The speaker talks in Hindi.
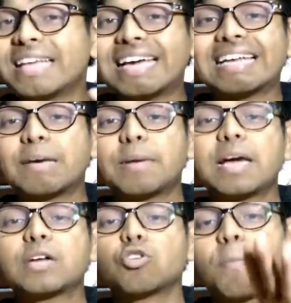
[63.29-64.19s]
देखने
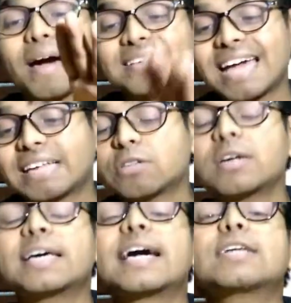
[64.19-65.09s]
मिलेगा तो फाइव एल
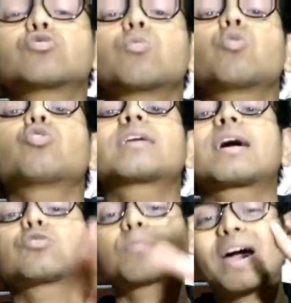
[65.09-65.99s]
में भाई गाइज तुम लोग
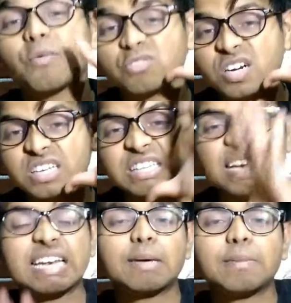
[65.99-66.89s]
क्या उसमें आई थर्टीन
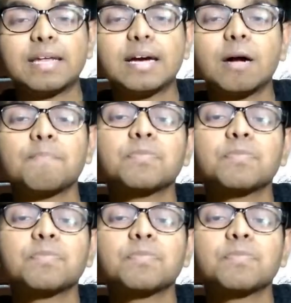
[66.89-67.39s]
देखने मिलेगा